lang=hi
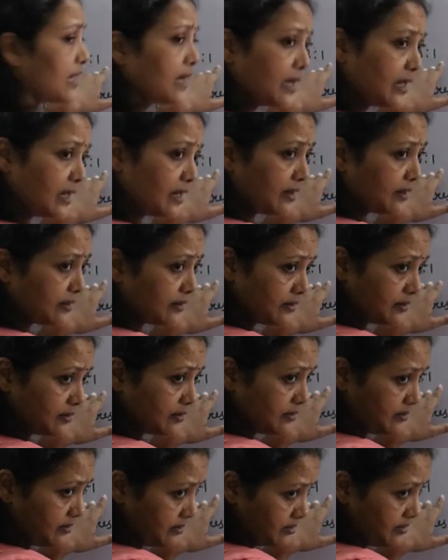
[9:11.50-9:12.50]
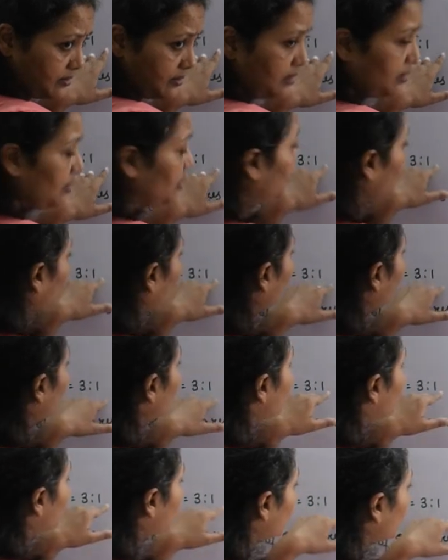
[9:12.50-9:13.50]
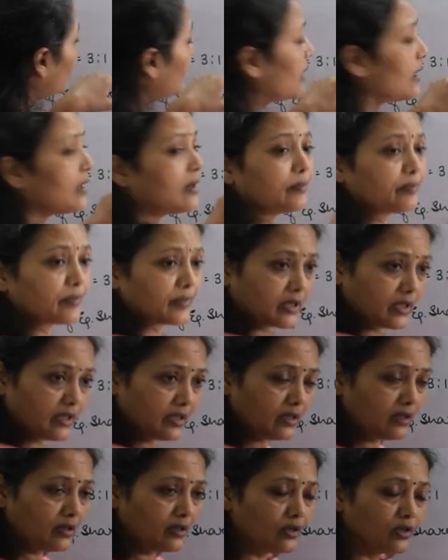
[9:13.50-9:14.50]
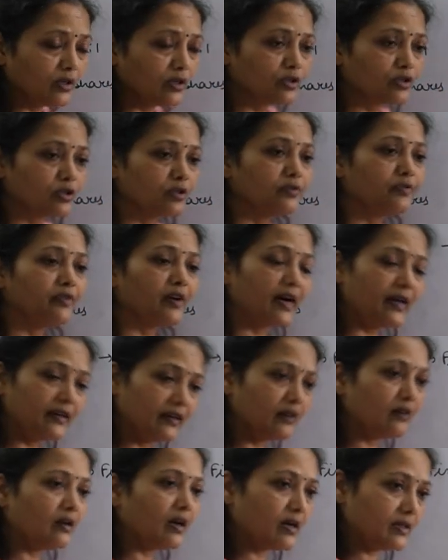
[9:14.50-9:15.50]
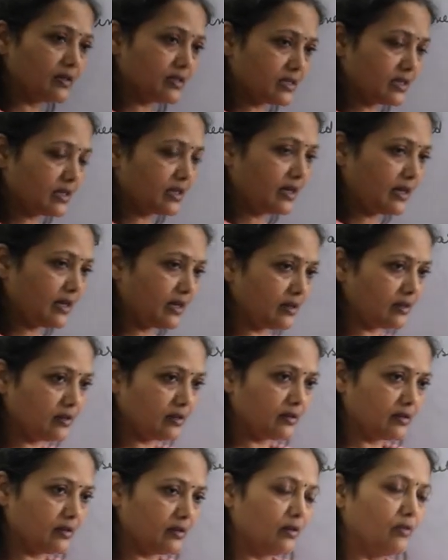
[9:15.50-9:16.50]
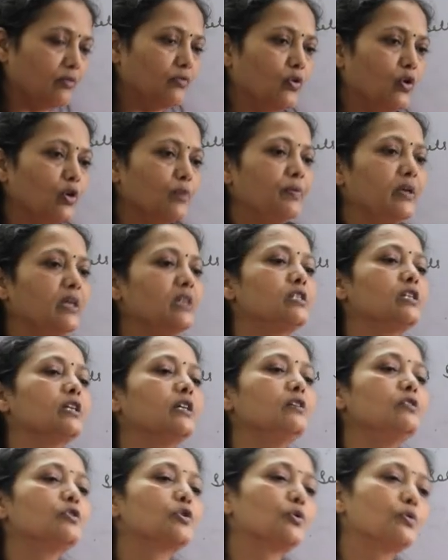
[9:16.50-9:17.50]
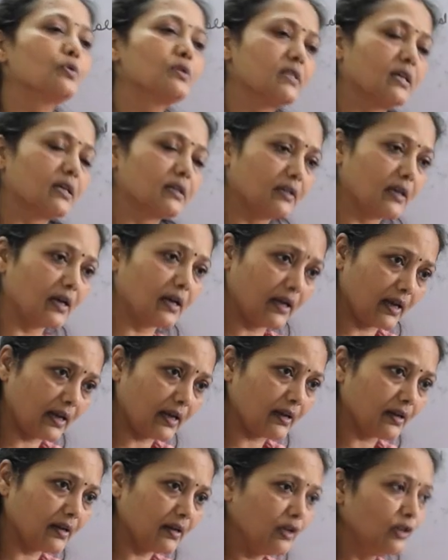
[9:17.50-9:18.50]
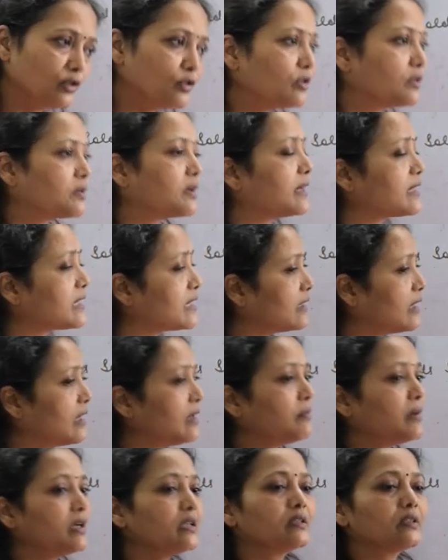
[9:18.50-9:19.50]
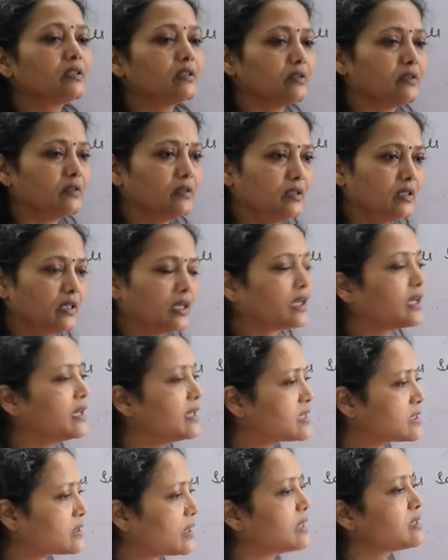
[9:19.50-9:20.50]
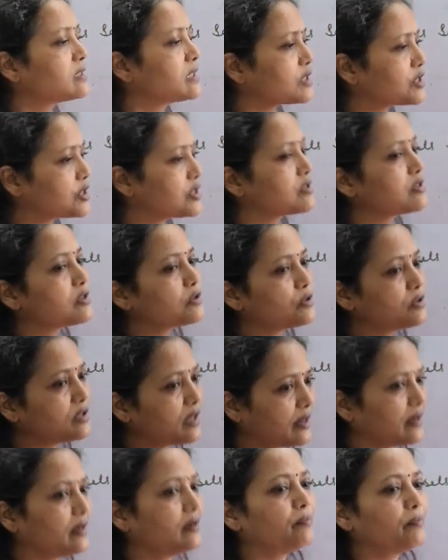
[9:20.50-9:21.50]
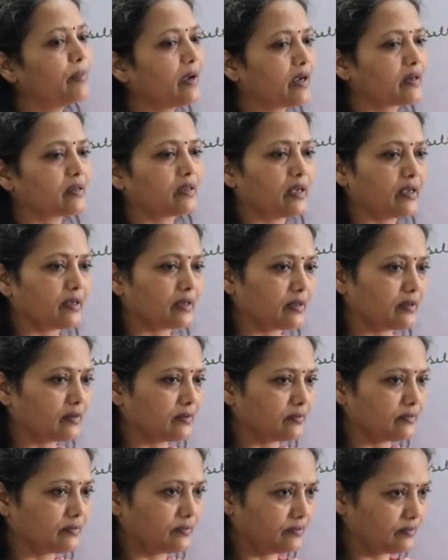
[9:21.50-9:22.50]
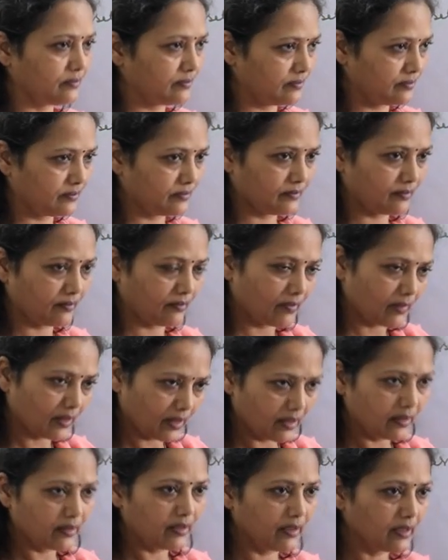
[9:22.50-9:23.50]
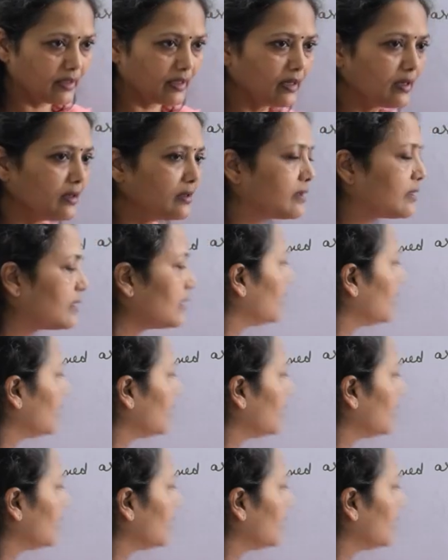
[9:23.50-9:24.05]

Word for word: है तो उससे आपकी जो फाइनल आंसर है वो भी चेंज हो सकता है तो रटना मत कि इस ट्रांजेक्शन से तो यही इम्पैक्ट आएगा ठीक है